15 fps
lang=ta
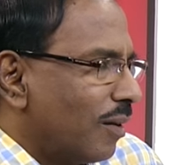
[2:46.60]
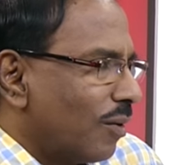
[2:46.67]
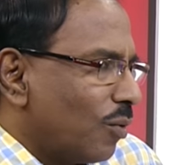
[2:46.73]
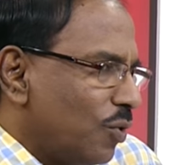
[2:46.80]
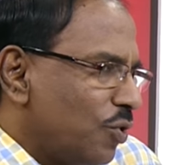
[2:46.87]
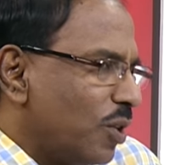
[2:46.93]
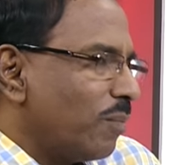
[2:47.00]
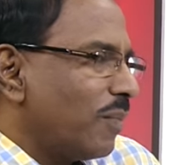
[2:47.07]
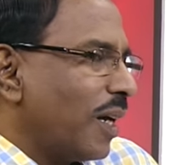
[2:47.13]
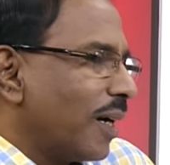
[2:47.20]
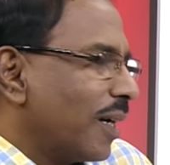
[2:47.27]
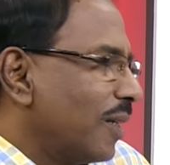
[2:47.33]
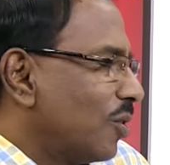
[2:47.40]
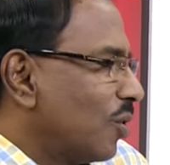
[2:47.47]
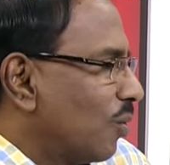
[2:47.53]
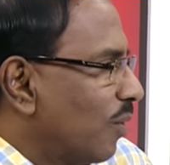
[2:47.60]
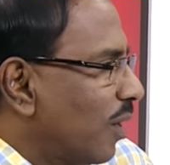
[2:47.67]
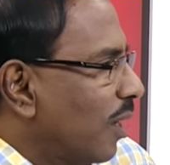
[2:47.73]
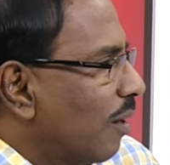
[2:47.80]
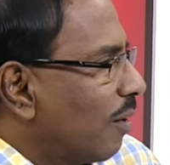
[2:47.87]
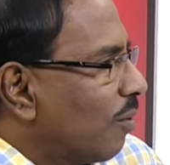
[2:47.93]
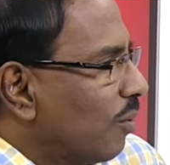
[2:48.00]
கொஞ்சம்
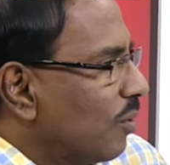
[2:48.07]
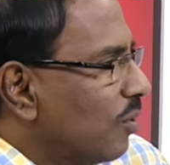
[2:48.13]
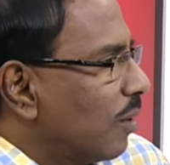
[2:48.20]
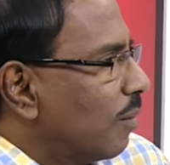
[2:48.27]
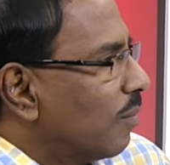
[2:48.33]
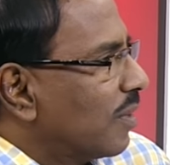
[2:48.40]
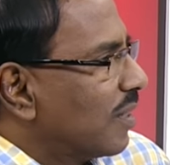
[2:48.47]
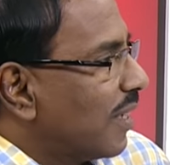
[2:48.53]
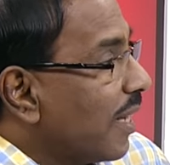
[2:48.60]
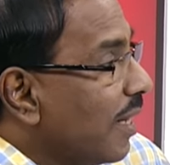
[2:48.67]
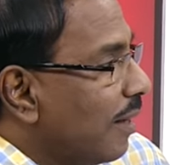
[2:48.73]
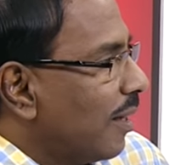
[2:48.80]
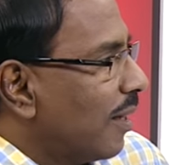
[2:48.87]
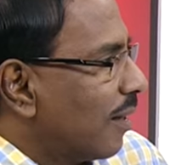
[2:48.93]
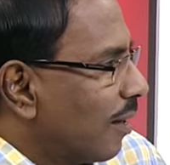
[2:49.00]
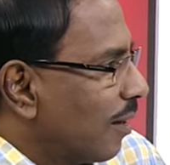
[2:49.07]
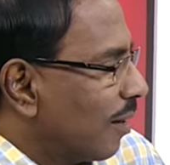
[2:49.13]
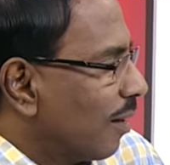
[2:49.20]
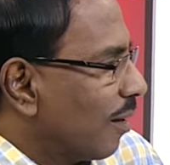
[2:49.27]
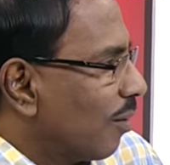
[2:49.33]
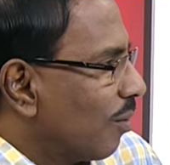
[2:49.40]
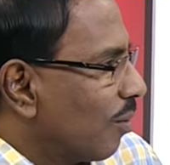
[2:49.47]
நகைச்சுவை கொஞ்சம் செய்திகள்
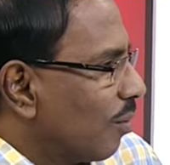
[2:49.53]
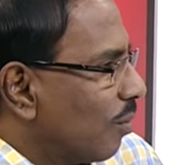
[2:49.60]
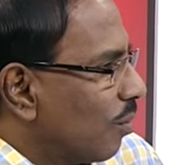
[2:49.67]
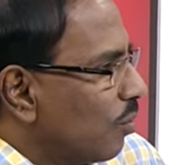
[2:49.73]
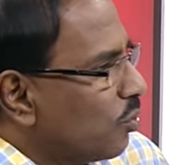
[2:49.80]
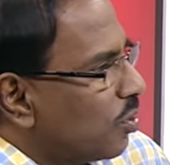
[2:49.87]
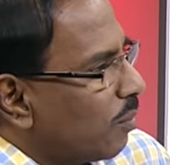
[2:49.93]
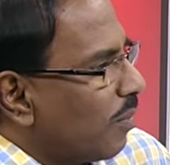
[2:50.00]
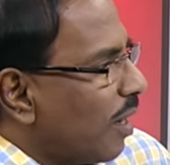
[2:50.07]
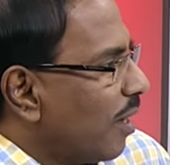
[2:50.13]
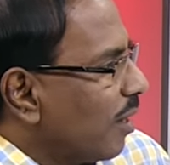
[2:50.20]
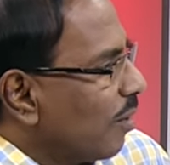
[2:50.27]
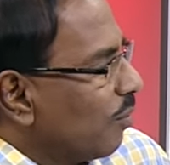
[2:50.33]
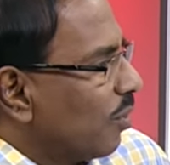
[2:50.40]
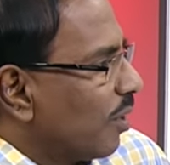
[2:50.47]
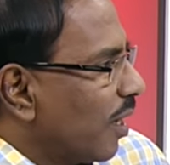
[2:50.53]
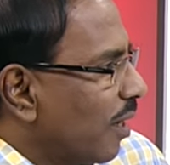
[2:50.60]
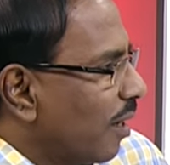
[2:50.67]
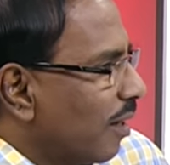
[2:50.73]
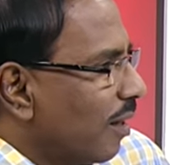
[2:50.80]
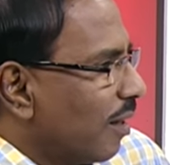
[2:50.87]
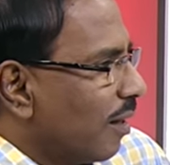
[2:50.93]
கொஞ்சம் அறிவுரை
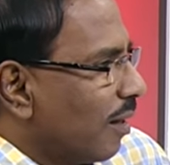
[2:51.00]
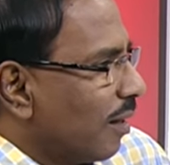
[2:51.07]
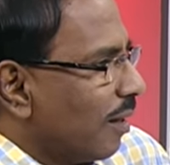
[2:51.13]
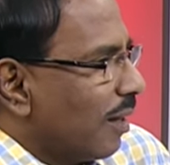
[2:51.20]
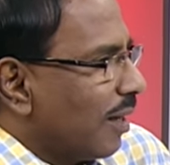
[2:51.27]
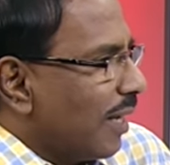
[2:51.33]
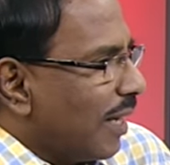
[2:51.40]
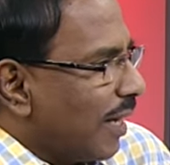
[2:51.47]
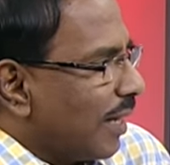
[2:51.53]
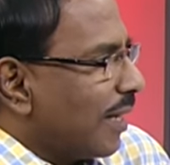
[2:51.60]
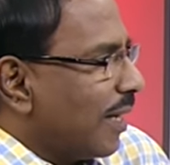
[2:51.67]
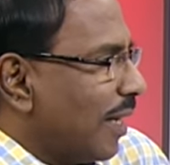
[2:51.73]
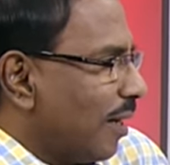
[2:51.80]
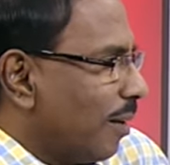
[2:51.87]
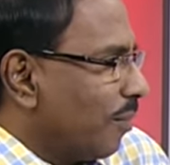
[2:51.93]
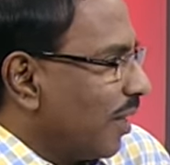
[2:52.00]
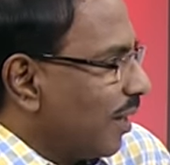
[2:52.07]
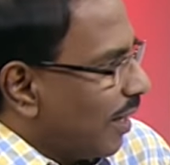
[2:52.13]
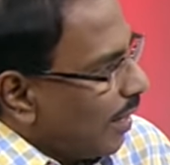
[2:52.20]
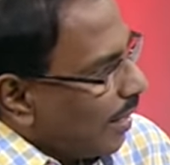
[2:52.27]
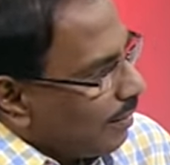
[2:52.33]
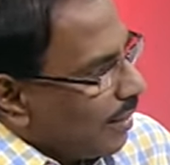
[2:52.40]
இலக்கியம்
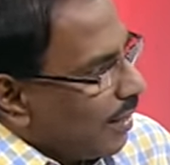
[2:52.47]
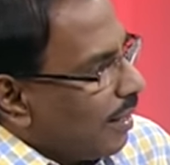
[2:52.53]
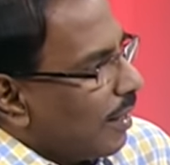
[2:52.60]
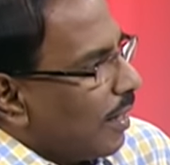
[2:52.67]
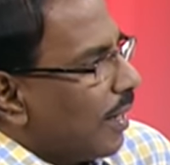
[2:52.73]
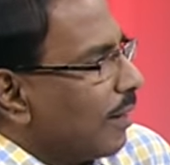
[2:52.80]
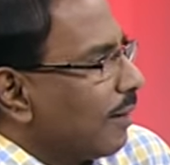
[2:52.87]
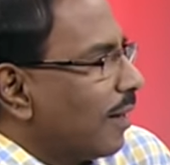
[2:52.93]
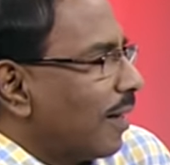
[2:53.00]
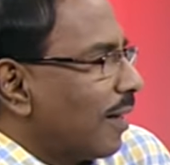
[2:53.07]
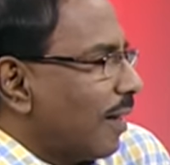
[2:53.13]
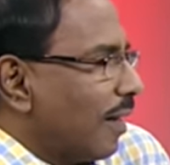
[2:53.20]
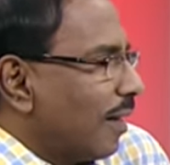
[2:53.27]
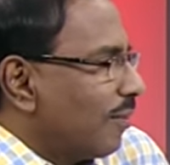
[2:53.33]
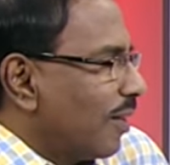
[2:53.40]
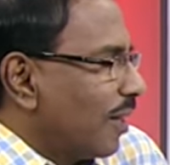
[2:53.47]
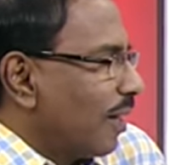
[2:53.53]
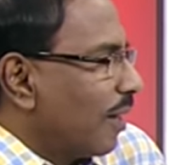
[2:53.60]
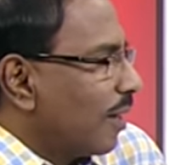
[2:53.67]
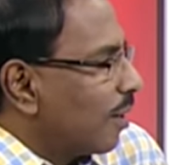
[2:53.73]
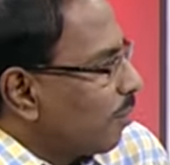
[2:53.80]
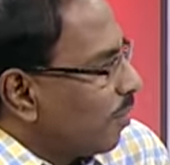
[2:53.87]
இதெல்லாத்தையும் கலந்த கலவையாக